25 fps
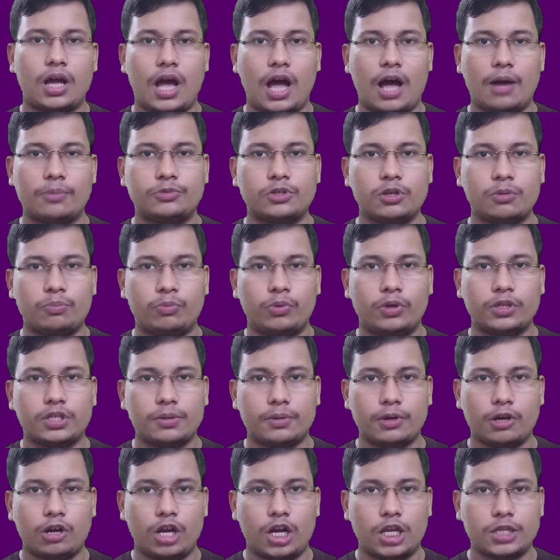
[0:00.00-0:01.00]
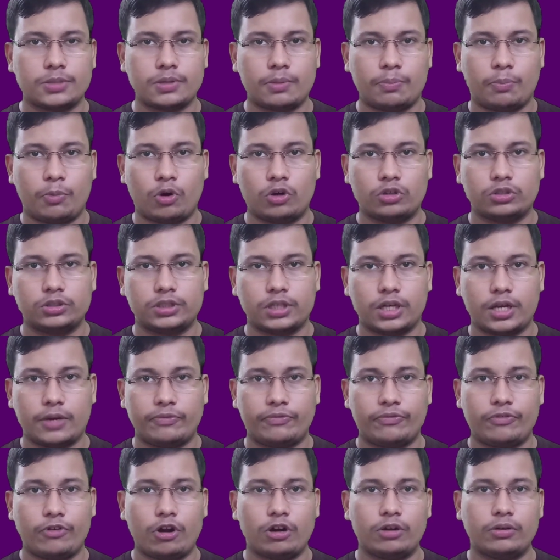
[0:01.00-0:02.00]
आप जब बीजेपी कॉलेज में पहुँचेंगे
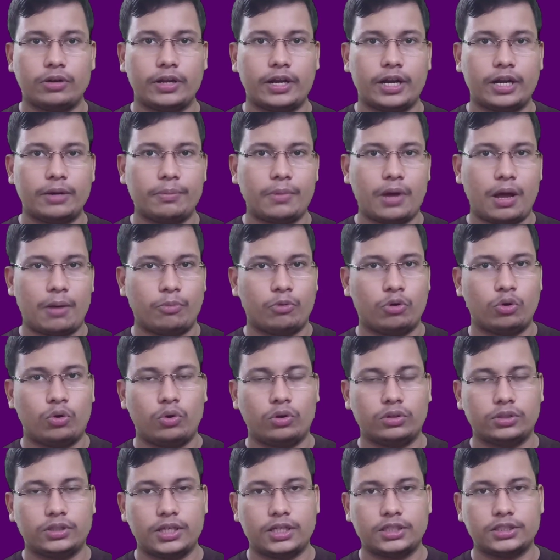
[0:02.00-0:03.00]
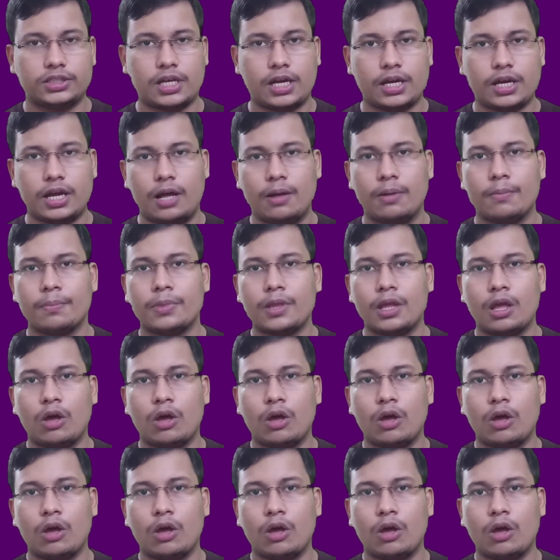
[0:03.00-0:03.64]
फ्रंट गेट में आपको रोक दिया जाएगा